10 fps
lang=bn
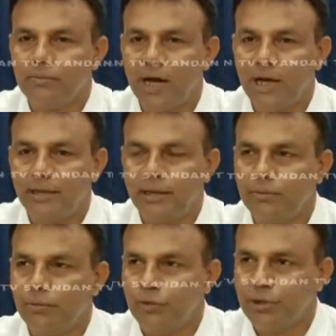
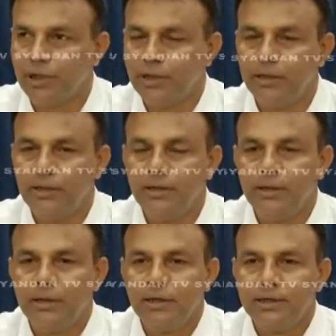মাদের বোনদের
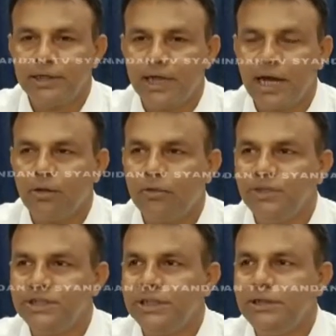সেটা আরও
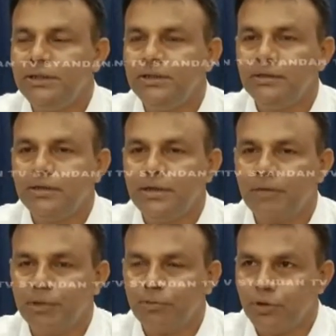বেশি
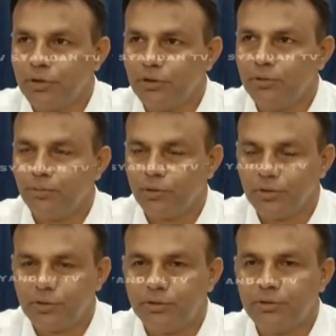আমরা
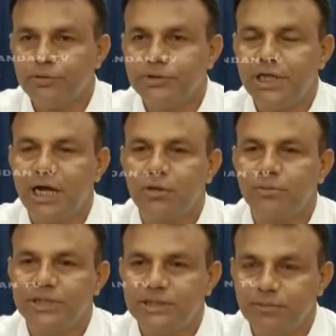পরিলক্ষিত করছি আরও
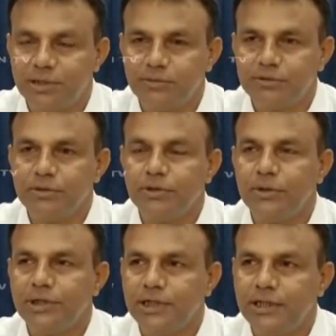বেশি মানুষ
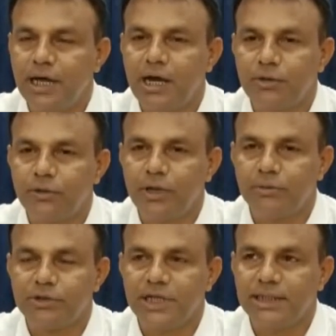এটা নিয়ে আগ্রহী
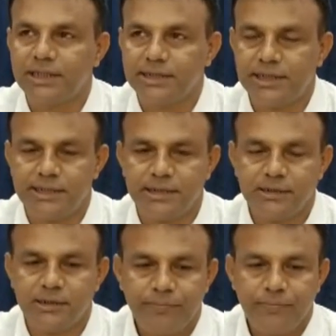এবং জানতে চাইছে
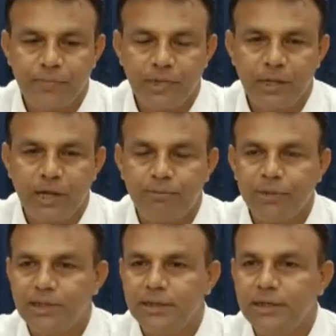
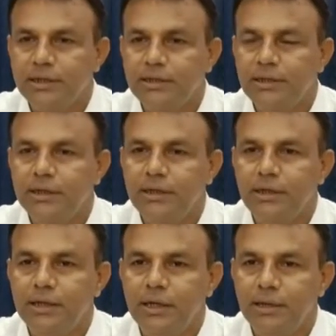আপনারা জানেন যে
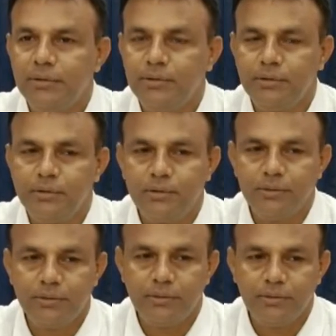এই
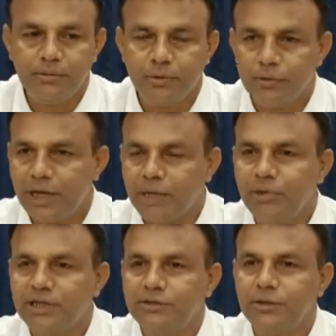গত এক
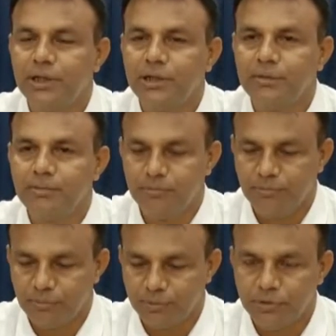মাস ধরে
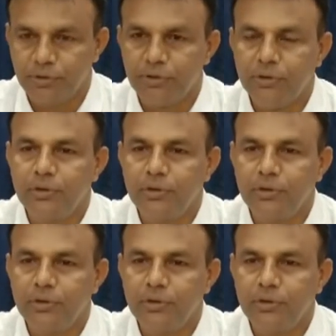বিভিন্ন